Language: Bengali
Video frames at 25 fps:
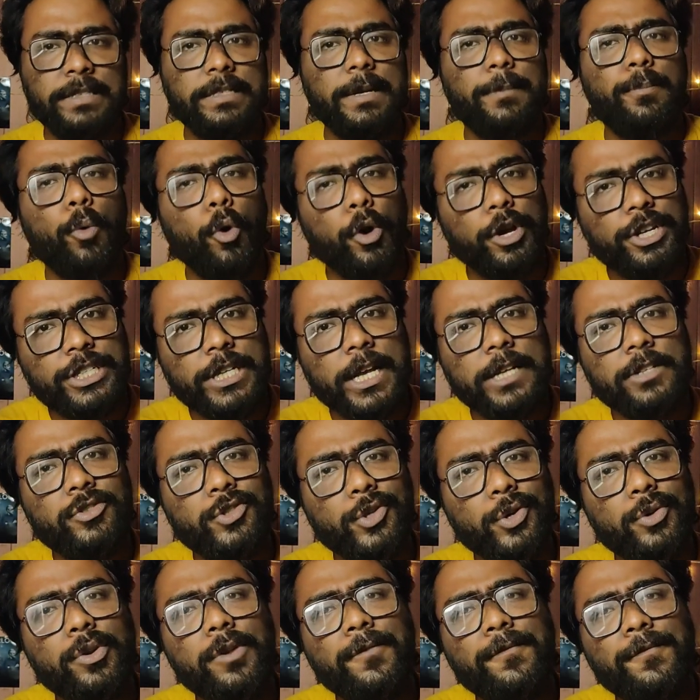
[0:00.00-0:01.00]
যে পয়সার
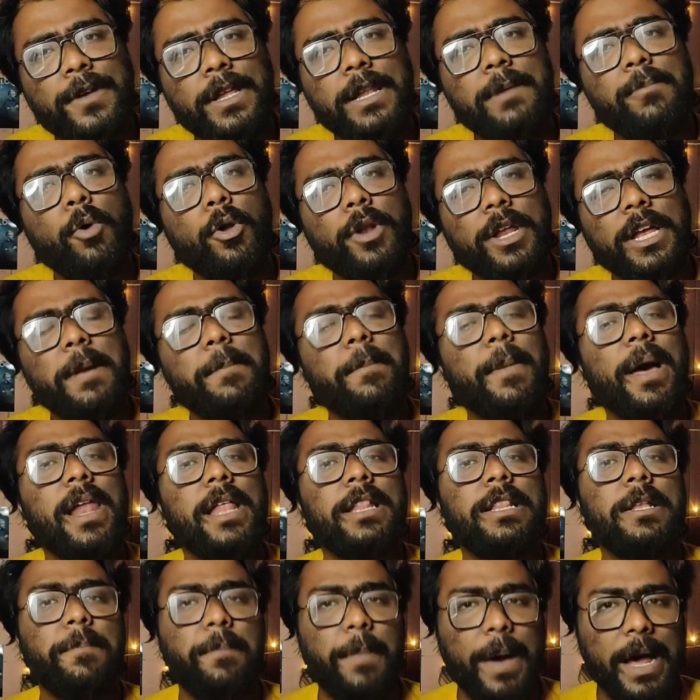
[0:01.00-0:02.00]
জন্য ফিল্ম অনেকে
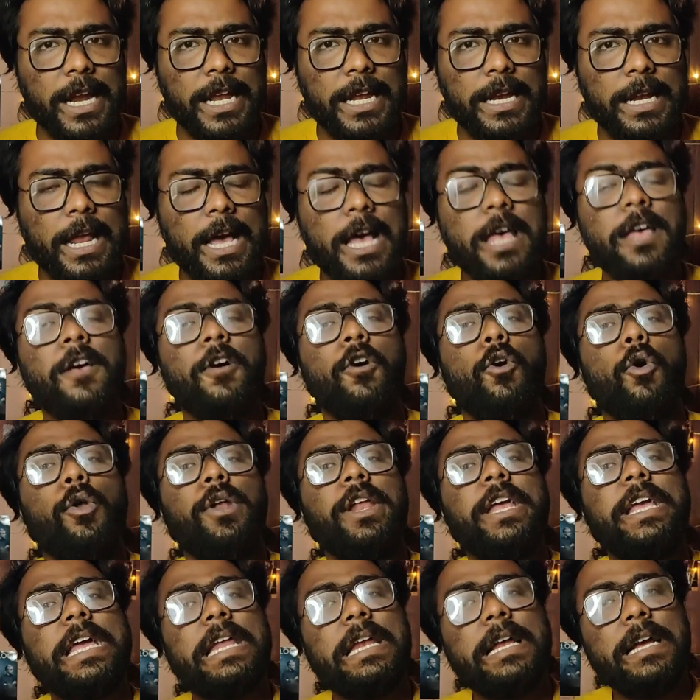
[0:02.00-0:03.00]
বানাতে পারেন না
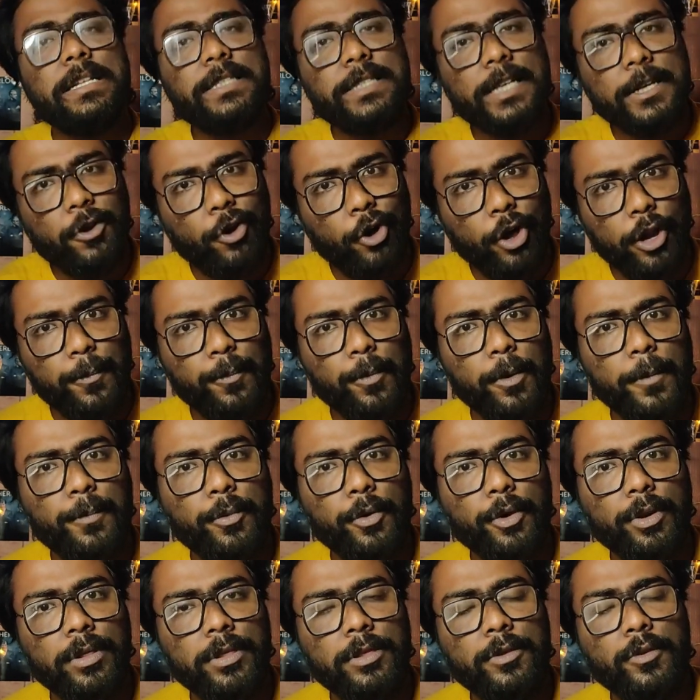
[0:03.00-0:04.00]
অনেকের কাছে গল্প
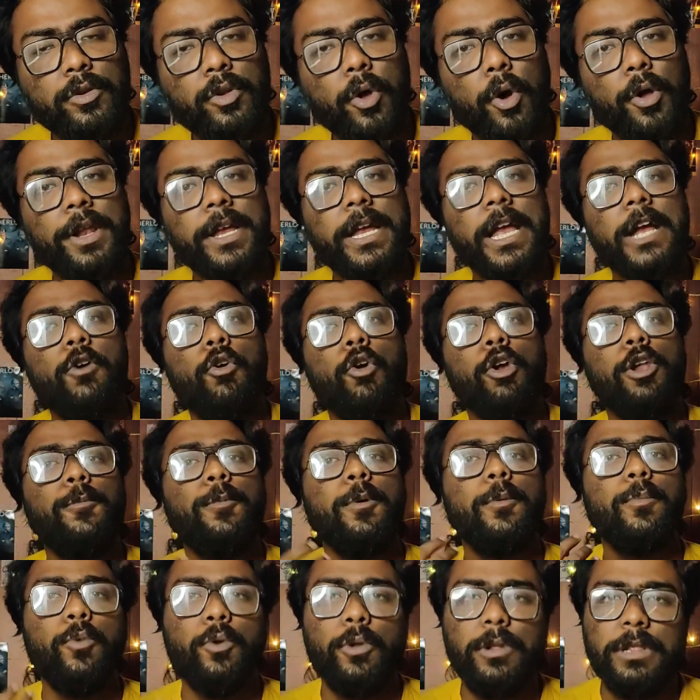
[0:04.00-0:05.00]
প্রস্তুত অনেকে
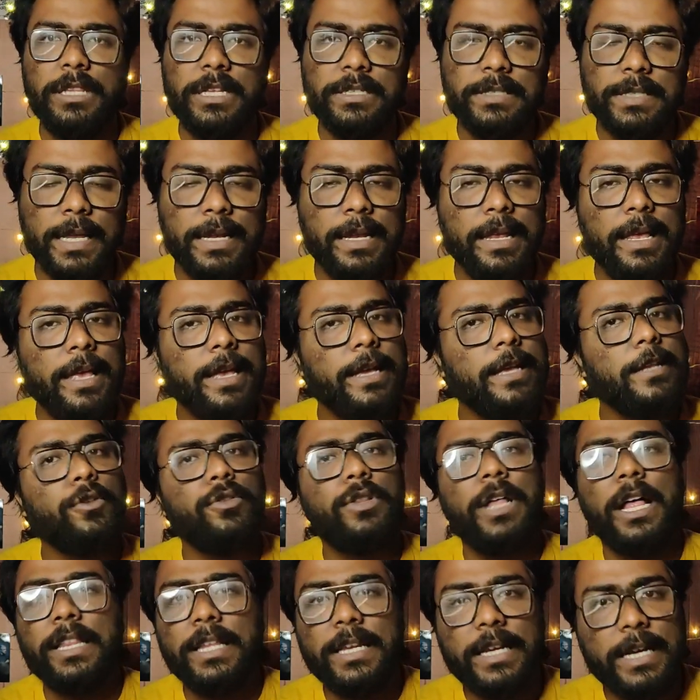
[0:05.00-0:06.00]
গল্প বলতে চান
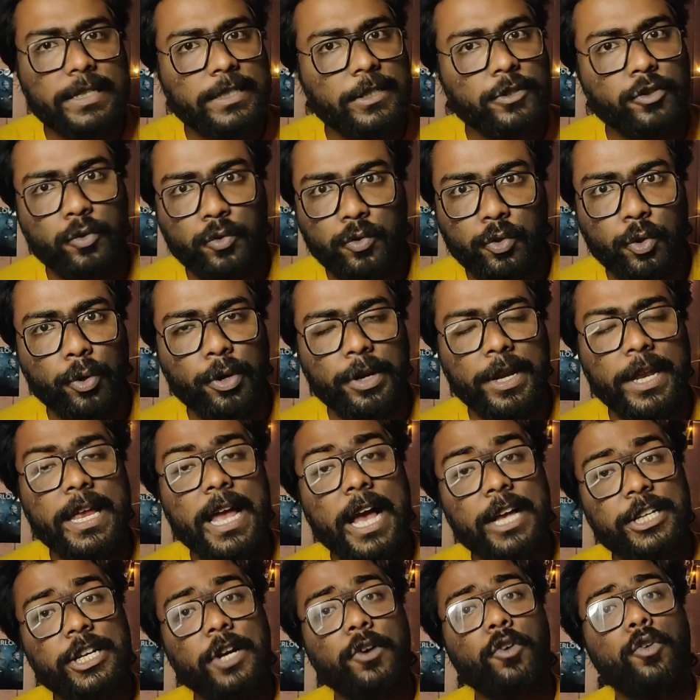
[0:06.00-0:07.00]
কিন্তু তাদের কাছে সুযোগ নেই
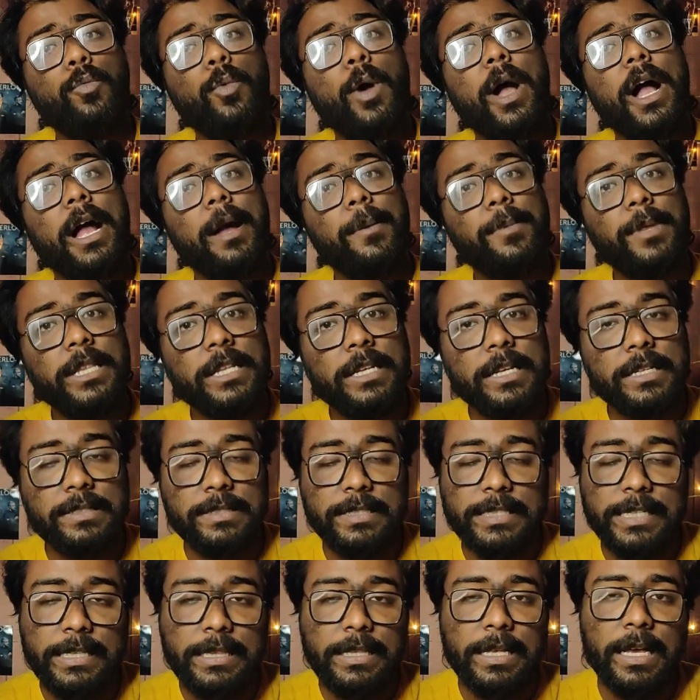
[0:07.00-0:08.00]
আশা করবো আগামী দিনে
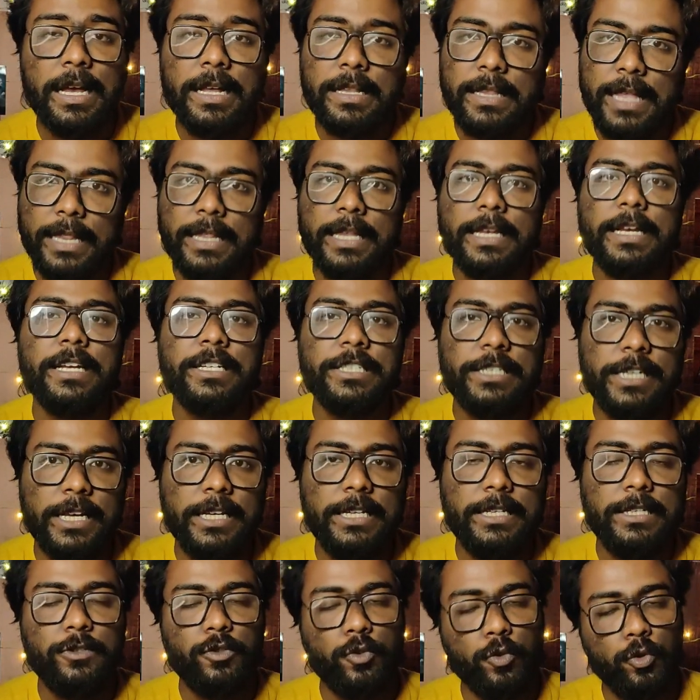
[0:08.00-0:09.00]
জিত তাদেরকে
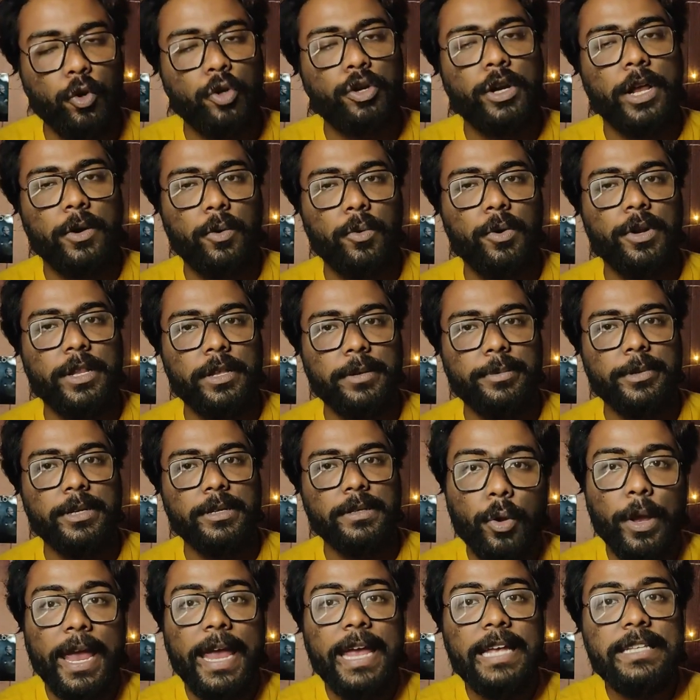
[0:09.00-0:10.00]
সেই সুযোগটা করে দেবেন
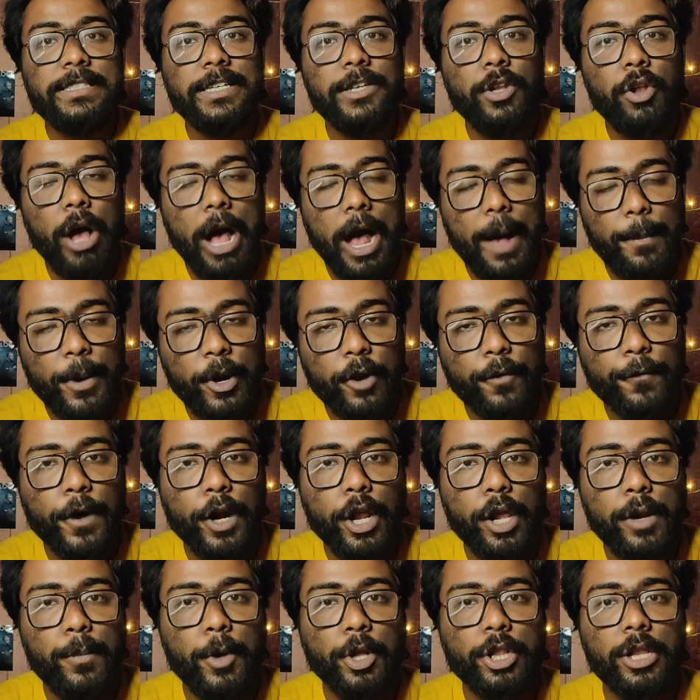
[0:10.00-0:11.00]
তো এই ছিল আমার
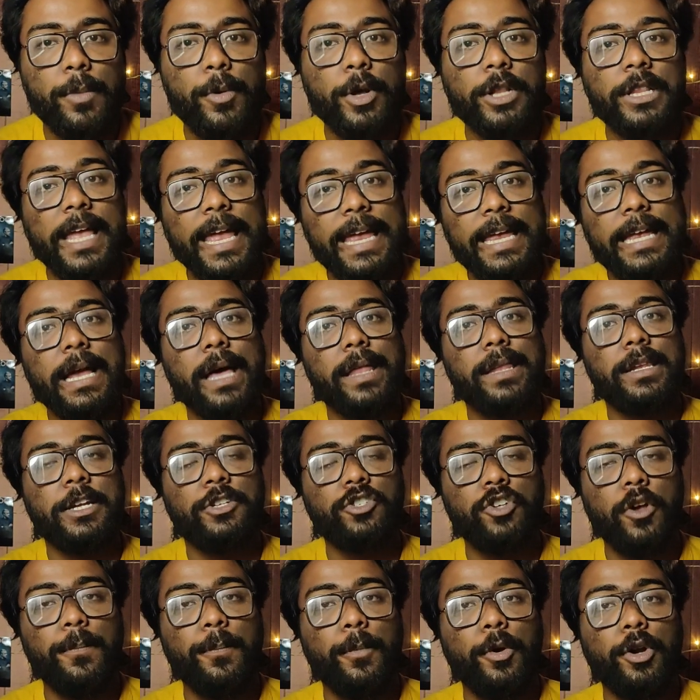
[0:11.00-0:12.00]
ওভারঅল মতামত এই
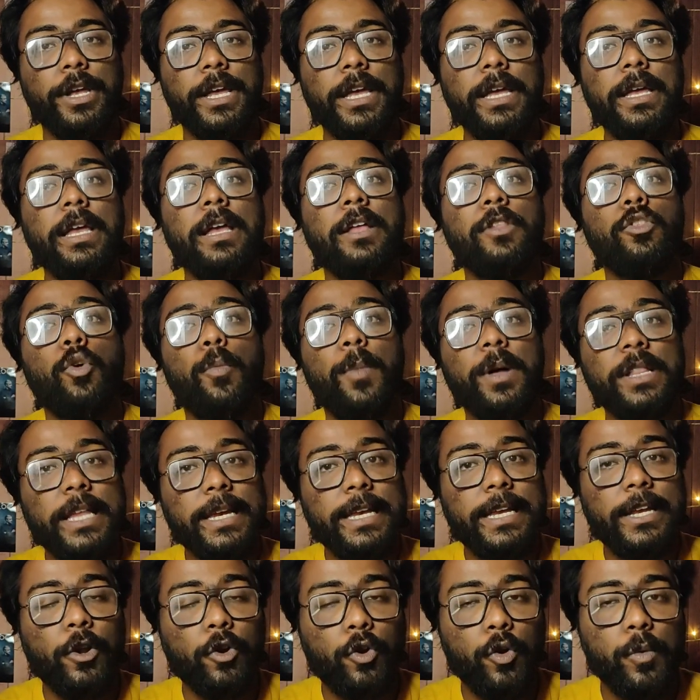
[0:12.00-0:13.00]
কাজটা সম্পর্কে
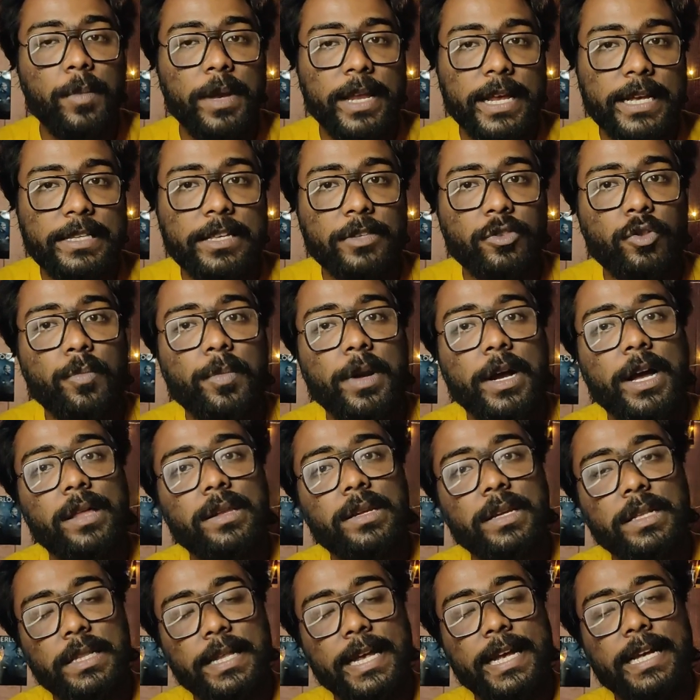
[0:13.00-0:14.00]
তোমাদের কীরকম লেগেছে তোমরা
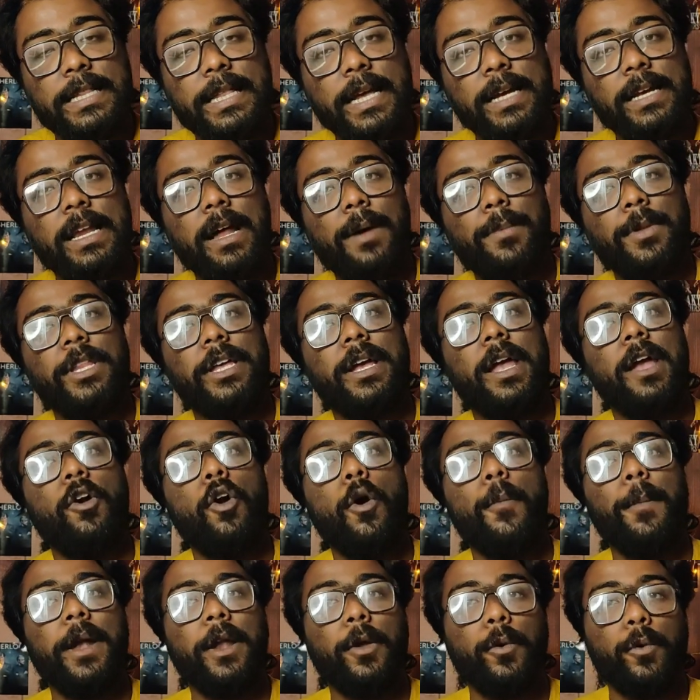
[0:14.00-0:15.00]
কাজটা দেখে থাকলে আমাদেরকে
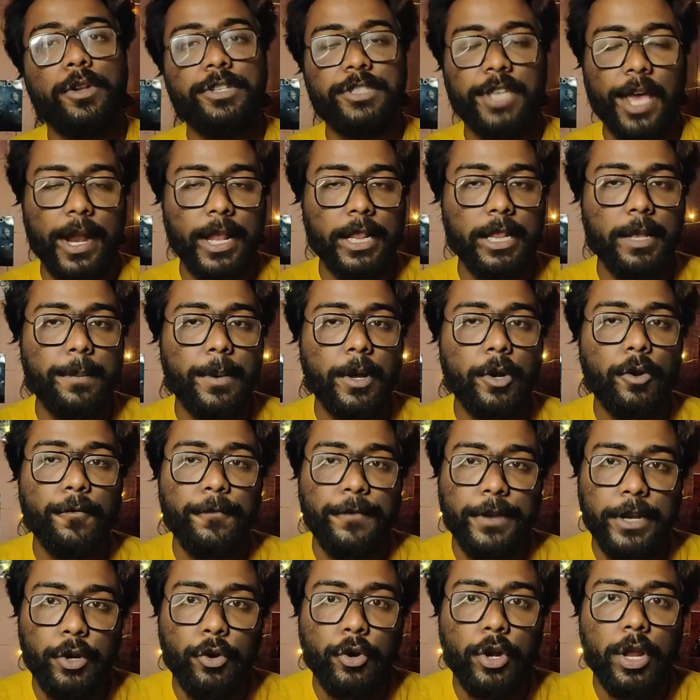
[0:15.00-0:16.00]
কমেন্ট করে জানাতে পারো
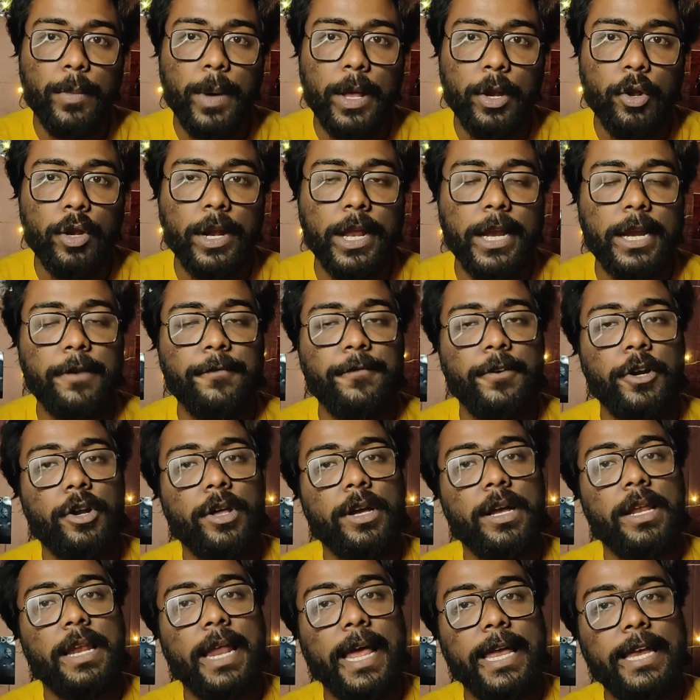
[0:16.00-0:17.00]
ভিডিওটা ভালো লাগলে
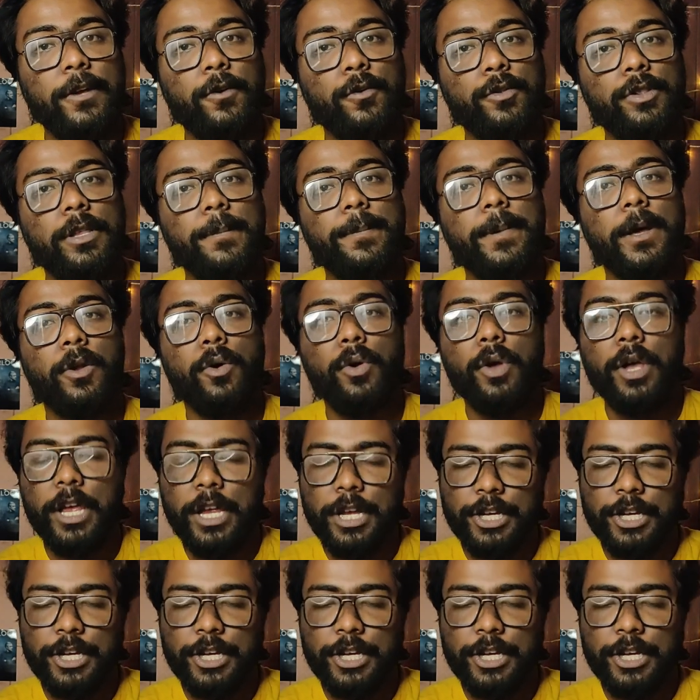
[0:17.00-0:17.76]
ভিডিওটাকে লাইক করতে পারো